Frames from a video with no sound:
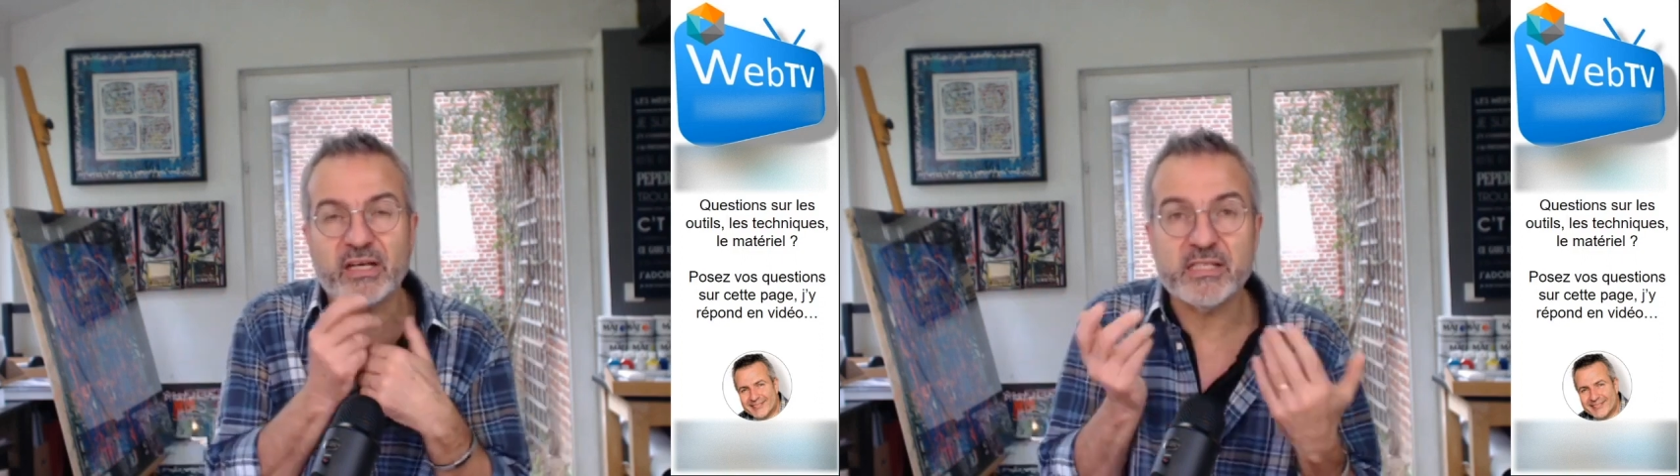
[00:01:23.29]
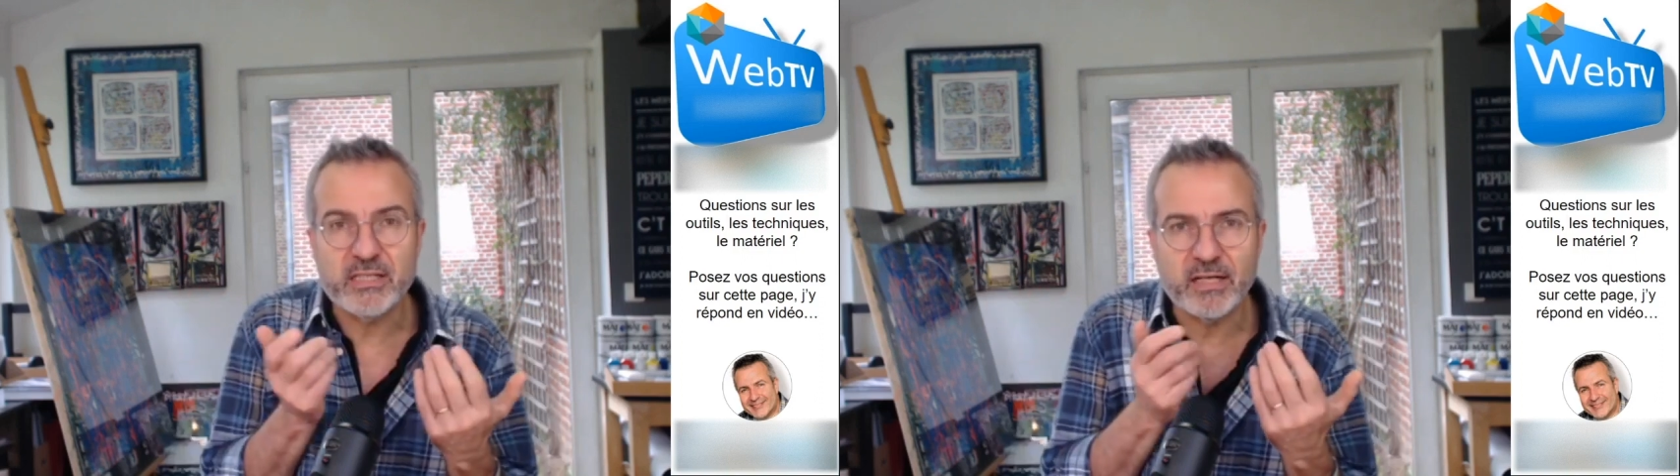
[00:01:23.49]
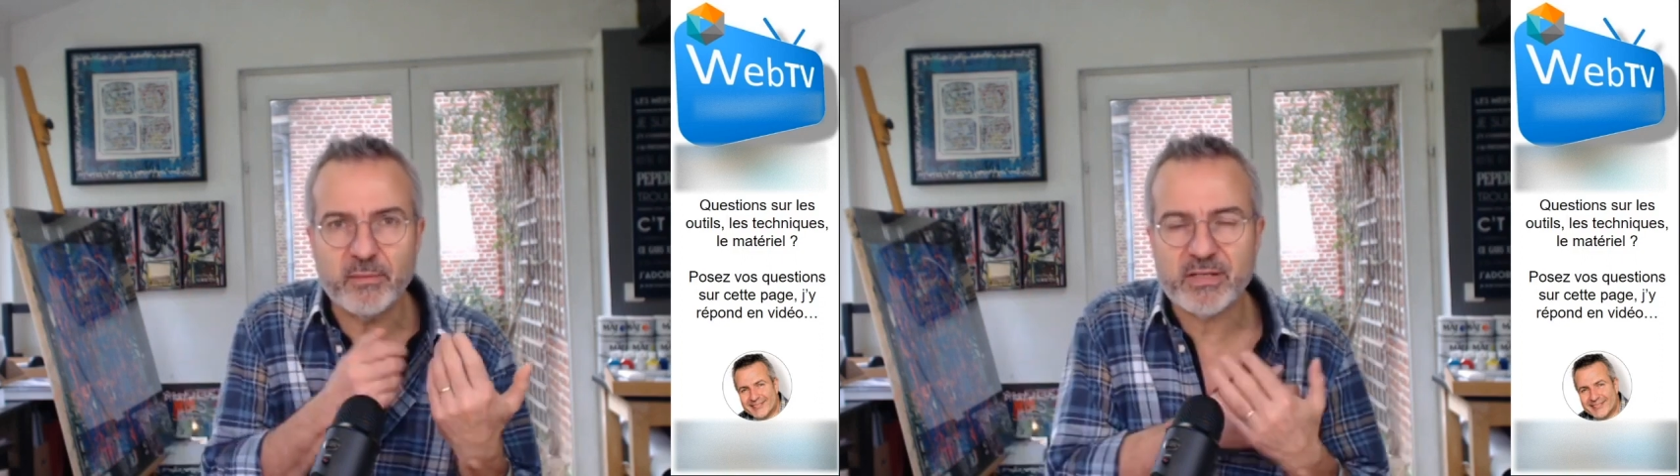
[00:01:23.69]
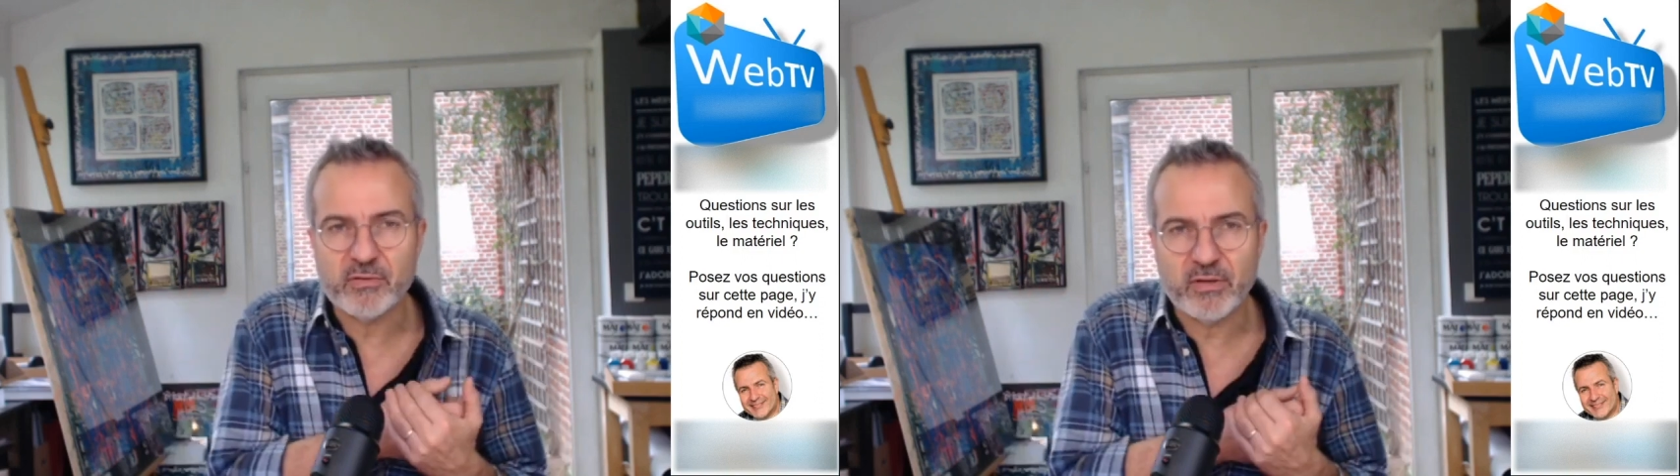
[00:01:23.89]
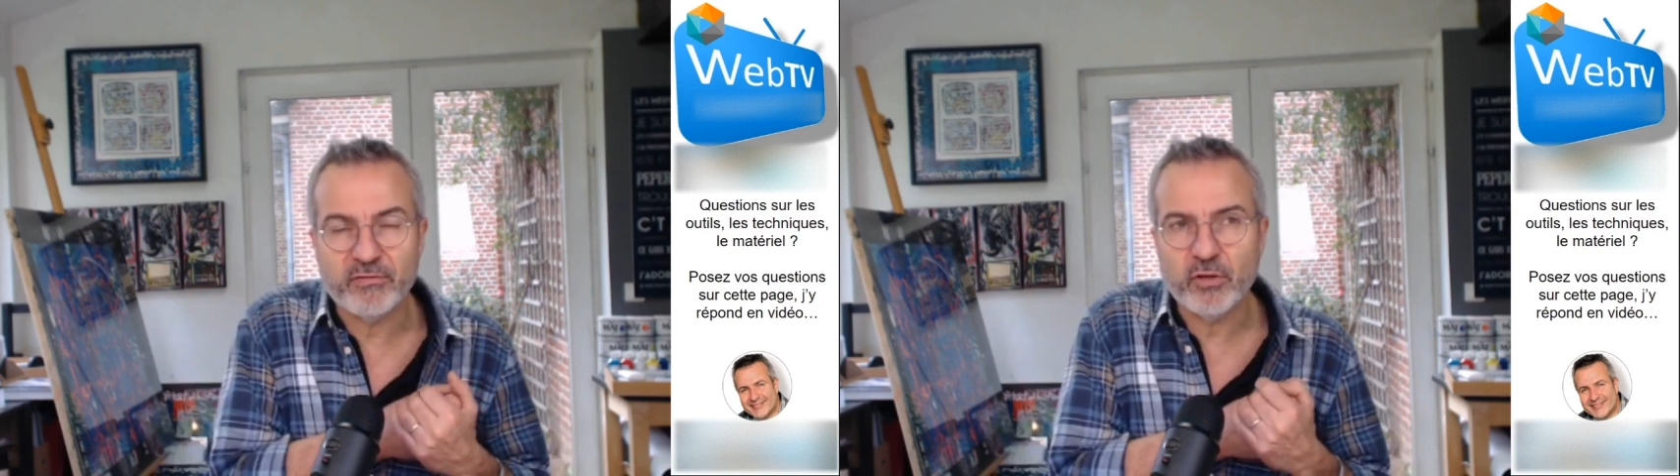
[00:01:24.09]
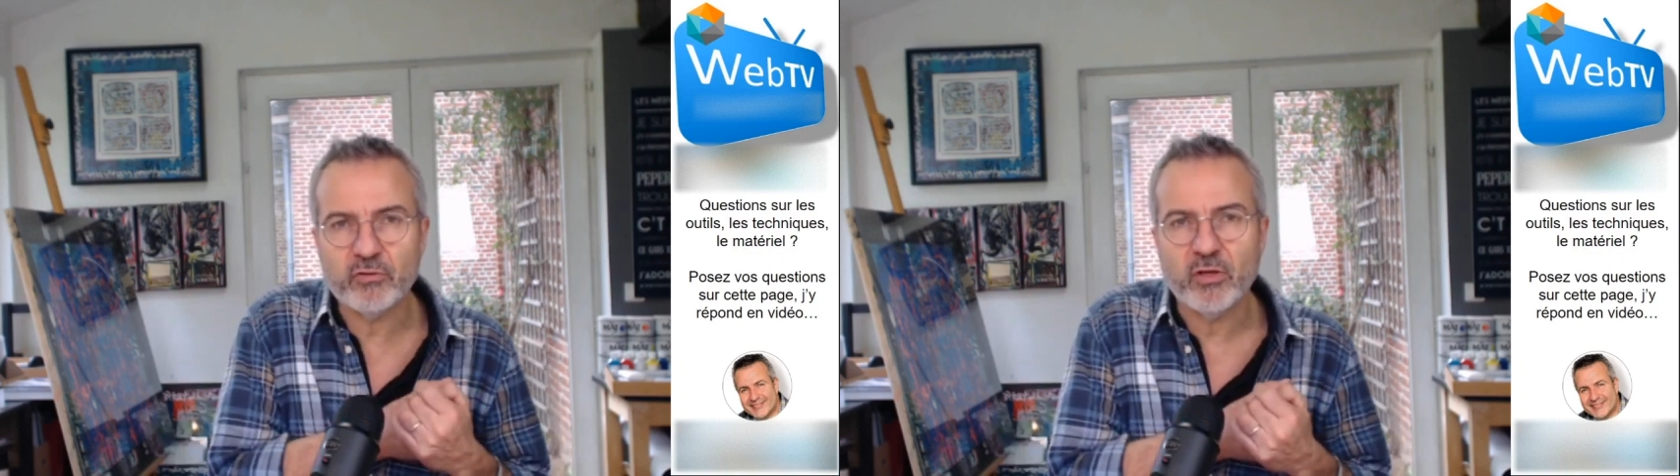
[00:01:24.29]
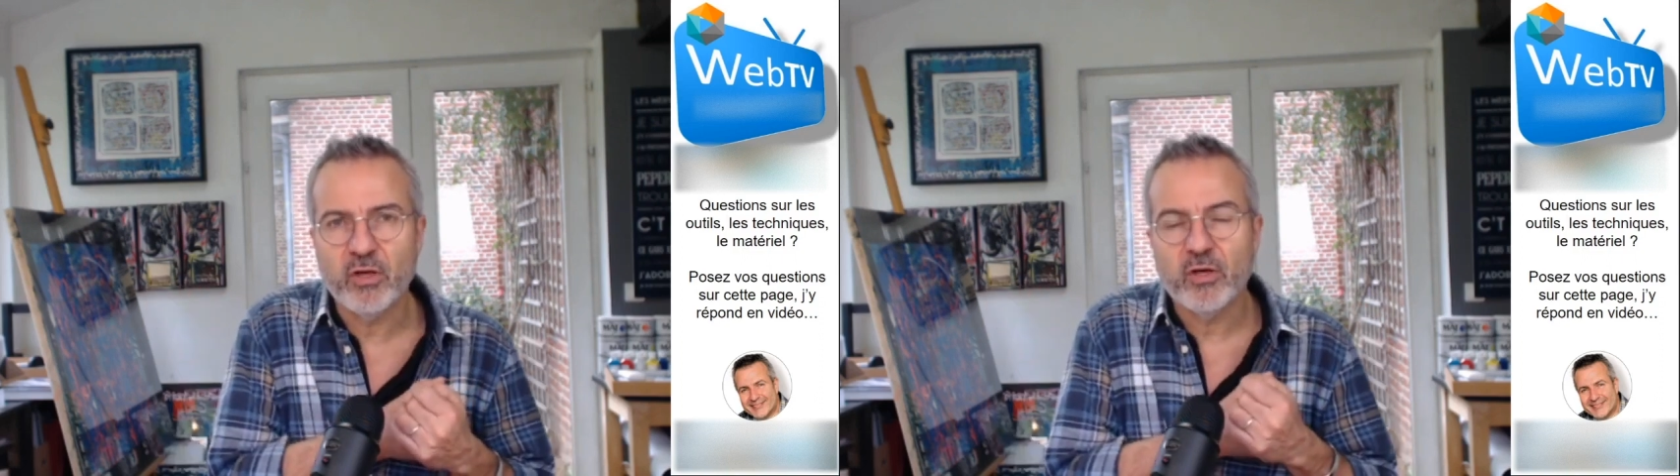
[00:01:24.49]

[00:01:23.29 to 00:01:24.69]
résine à la place de la flotte,